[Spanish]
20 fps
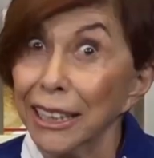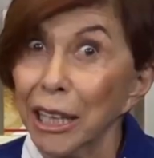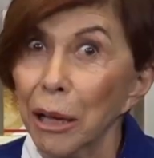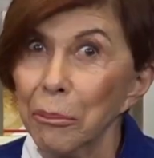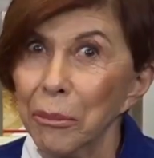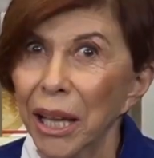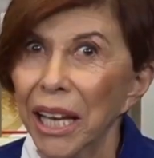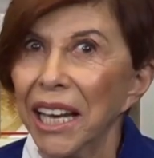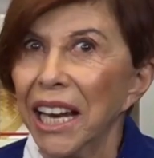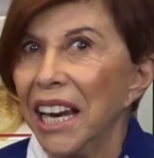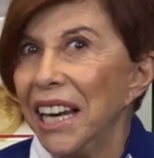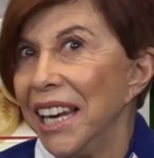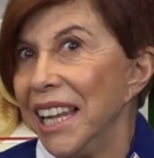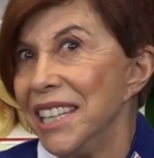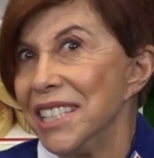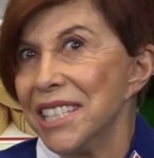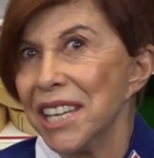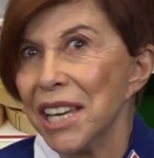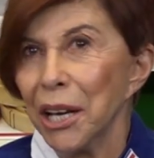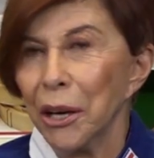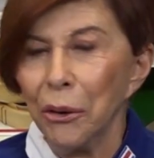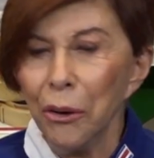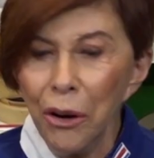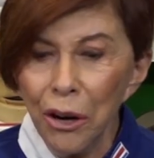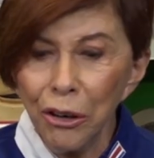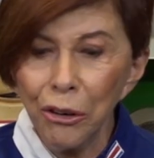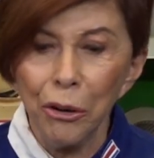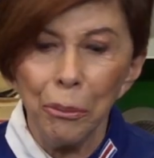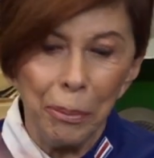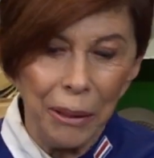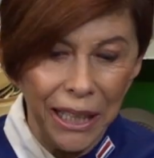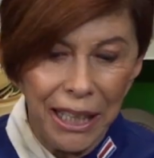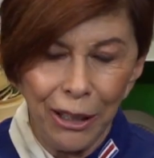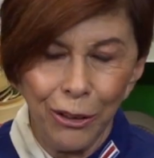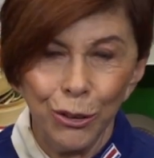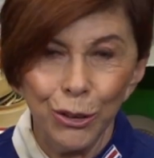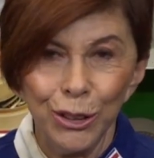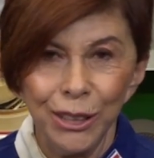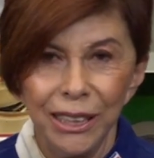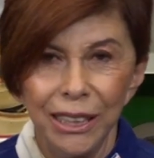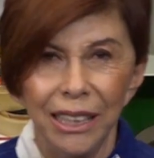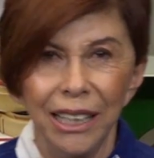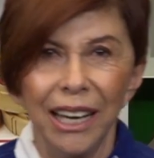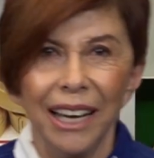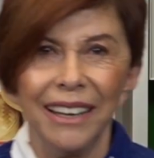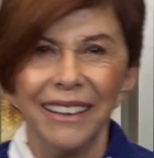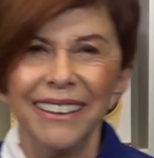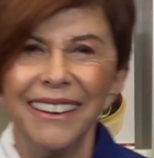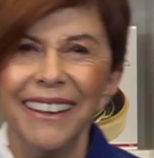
también la leche de coco para cocinar.